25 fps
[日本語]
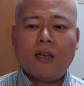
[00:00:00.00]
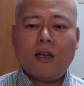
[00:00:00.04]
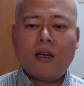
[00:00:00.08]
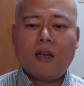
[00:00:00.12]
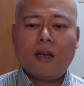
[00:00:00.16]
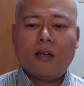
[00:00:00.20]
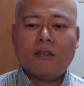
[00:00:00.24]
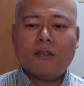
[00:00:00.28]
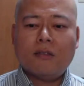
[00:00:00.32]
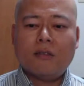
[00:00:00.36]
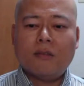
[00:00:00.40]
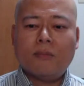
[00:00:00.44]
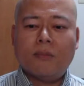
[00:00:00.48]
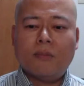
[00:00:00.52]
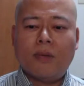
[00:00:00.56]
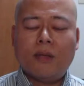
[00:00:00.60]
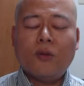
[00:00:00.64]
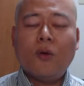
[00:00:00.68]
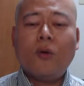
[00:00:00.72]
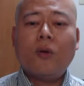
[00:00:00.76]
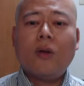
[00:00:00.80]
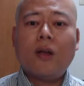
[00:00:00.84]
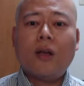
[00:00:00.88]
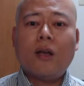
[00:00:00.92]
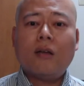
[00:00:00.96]
科学、まあ、
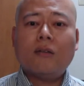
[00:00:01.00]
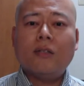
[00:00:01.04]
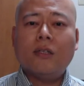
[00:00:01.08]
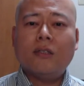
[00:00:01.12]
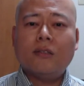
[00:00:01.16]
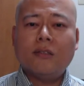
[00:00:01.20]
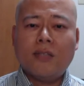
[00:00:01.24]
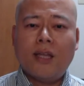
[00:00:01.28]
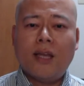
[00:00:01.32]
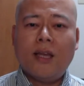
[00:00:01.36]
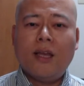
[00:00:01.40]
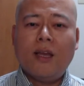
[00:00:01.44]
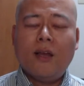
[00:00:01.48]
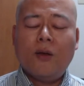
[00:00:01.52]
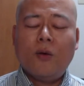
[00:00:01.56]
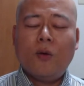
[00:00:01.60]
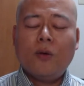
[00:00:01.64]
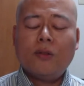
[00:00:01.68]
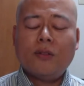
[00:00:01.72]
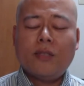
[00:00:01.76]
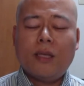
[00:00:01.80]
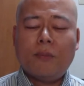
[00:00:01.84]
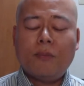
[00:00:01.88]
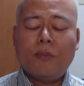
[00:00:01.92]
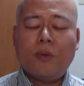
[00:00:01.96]
脳科学ですね、を
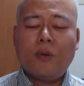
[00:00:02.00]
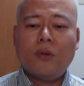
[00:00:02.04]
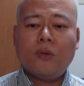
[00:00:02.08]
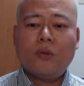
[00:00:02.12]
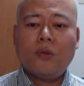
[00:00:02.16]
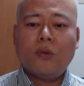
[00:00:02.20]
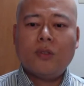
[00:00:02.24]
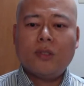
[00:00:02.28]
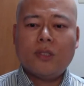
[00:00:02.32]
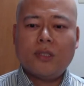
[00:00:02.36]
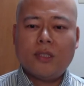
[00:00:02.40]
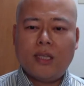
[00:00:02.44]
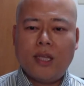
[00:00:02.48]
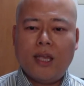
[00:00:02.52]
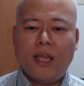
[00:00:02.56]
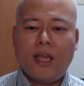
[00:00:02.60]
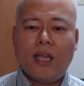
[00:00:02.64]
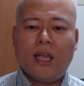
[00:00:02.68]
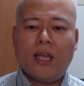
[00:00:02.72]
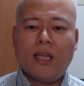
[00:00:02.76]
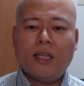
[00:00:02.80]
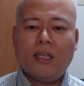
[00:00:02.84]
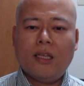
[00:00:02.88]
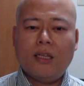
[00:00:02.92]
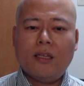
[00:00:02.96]
専門とし
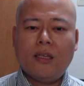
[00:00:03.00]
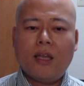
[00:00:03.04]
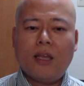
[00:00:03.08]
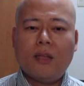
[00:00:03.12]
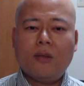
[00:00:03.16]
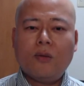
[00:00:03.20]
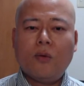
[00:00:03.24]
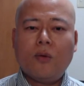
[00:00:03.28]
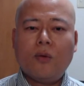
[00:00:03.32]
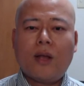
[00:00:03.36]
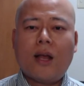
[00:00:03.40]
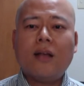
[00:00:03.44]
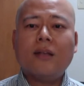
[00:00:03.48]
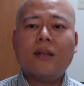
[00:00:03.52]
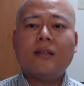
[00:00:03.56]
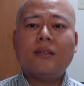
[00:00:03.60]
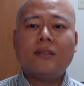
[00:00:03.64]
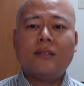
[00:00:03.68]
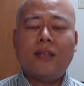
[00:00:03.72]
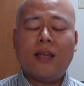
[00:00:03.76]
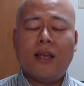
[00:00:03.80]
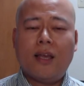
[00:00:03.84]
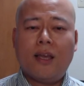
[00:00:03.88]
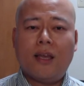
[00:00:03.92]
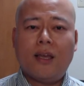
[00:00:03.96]
て人間の感
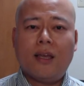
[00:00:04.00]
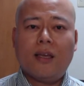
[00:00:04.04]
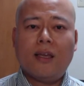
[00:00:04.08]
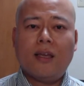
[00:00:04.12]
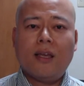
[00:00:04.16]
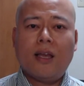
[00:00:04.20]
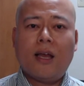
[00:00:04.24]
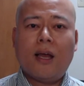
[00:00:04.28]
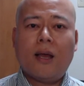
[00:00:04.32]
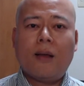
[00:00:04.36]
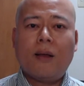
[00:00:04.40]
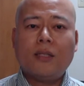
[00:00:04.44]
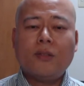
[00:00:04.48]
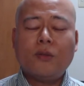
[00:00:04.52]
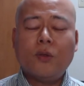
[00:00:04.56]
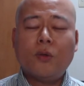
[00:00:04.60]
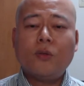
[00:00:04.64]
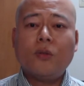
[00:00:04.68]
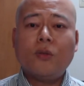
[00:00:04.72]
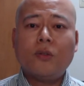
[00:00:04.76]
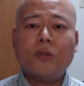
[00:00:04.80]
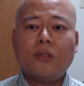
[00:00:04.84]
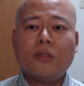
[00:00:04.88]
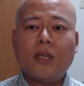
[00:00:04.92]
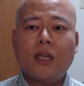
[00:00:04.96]
性や創
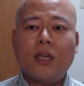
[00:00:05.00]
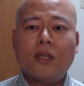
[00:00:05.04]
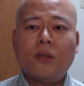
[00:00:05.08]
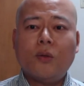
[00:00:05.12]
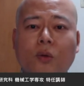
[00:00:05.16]
造性